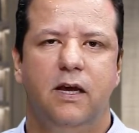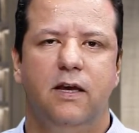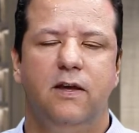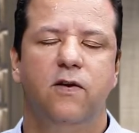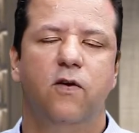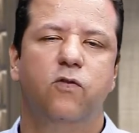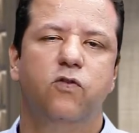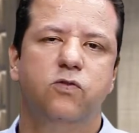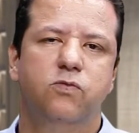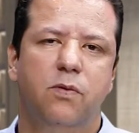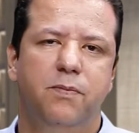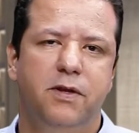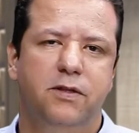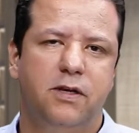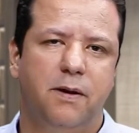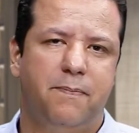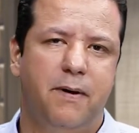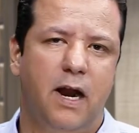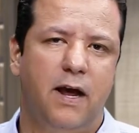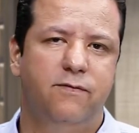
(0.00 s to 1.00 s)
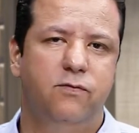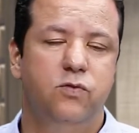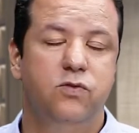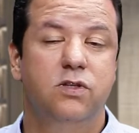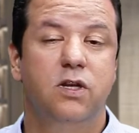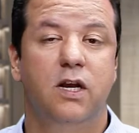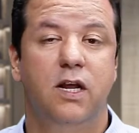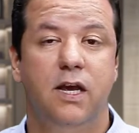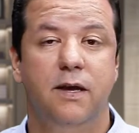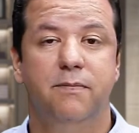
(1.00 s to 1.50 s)
Em alguns momentos a palavra
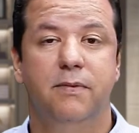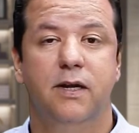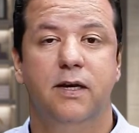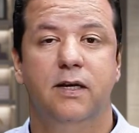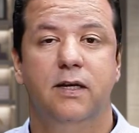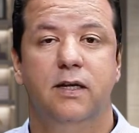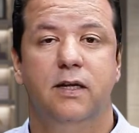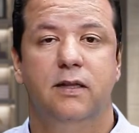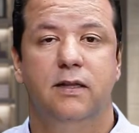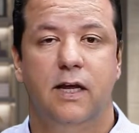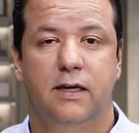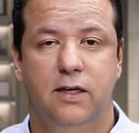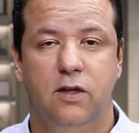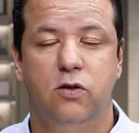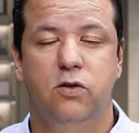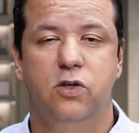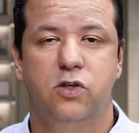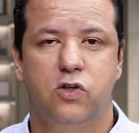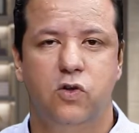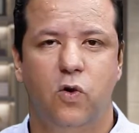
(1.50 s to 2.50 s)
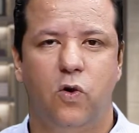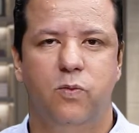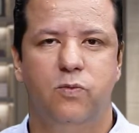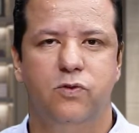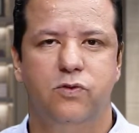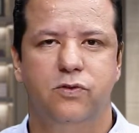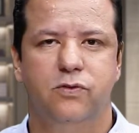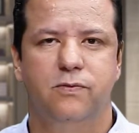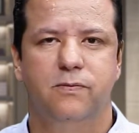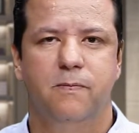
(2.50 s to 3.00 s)
nos lembra daquilo que
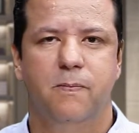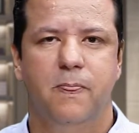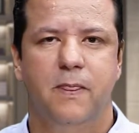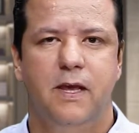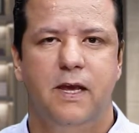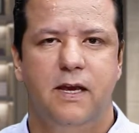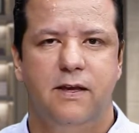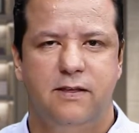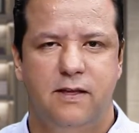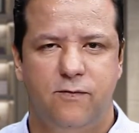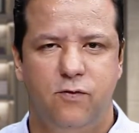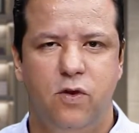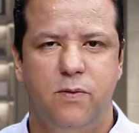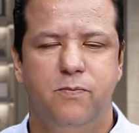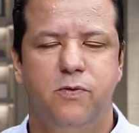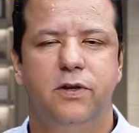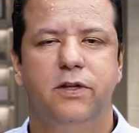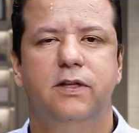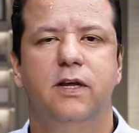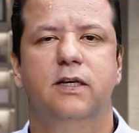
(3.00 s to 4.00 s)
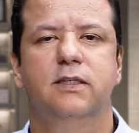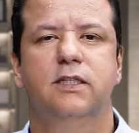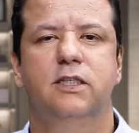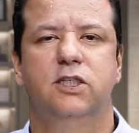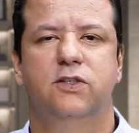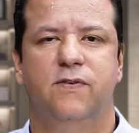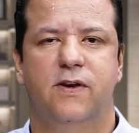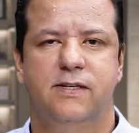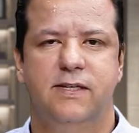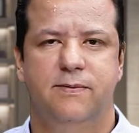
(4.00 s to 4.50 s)
somos. Você viu a importância
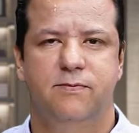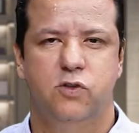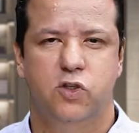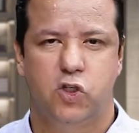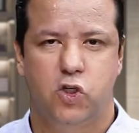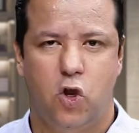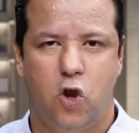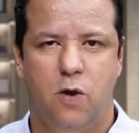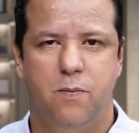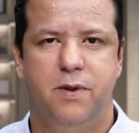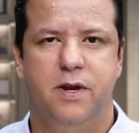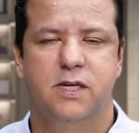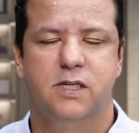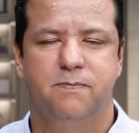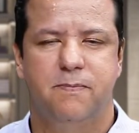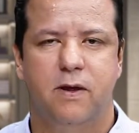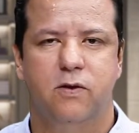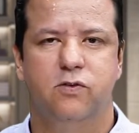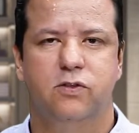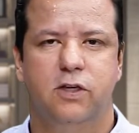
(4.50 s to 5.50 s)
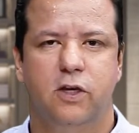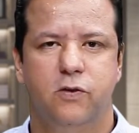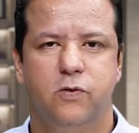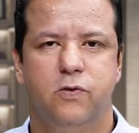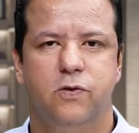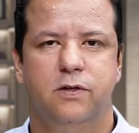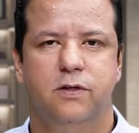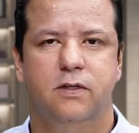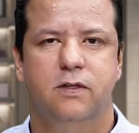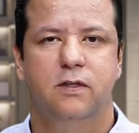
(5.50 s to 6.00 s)
de fazermos obras para o
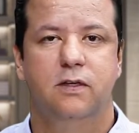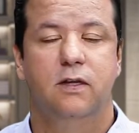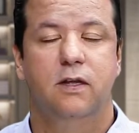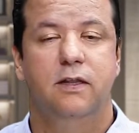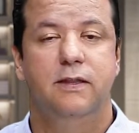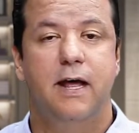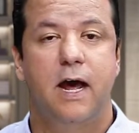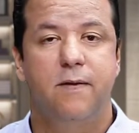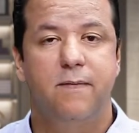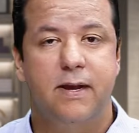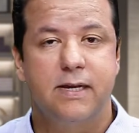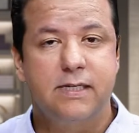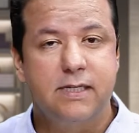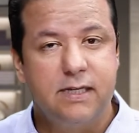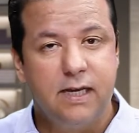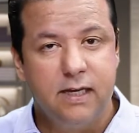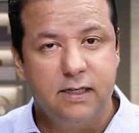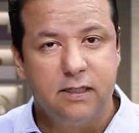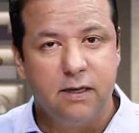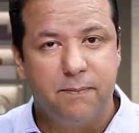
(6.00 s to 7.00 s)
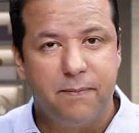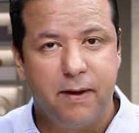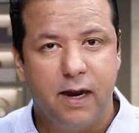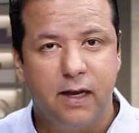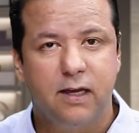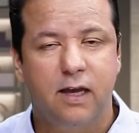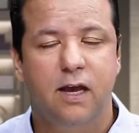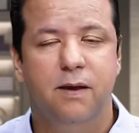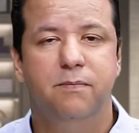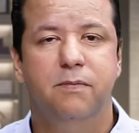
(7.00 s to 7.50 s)
Senhor, dar uma cesta para
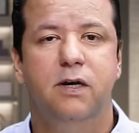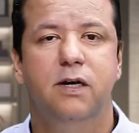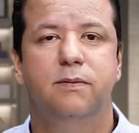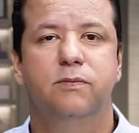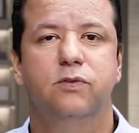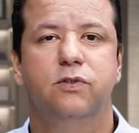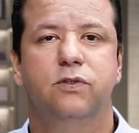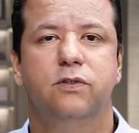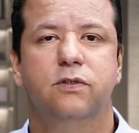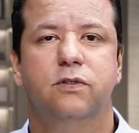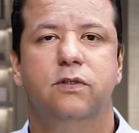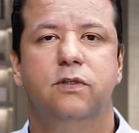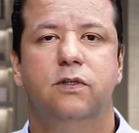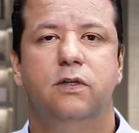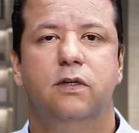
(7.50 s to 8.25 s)
quem amamos,